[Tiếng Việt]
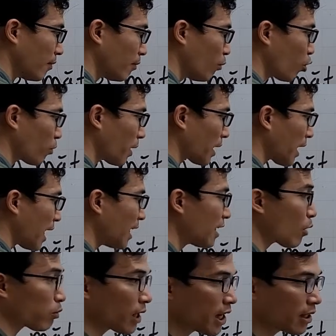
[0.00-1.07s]
một mặt đáy
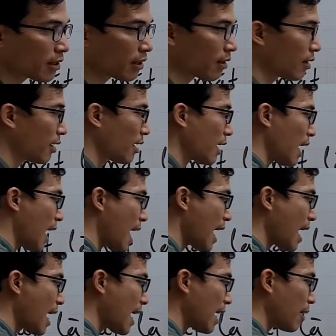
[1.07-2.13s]
đọc tên
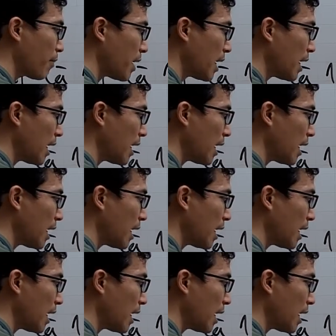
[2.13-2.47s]
A B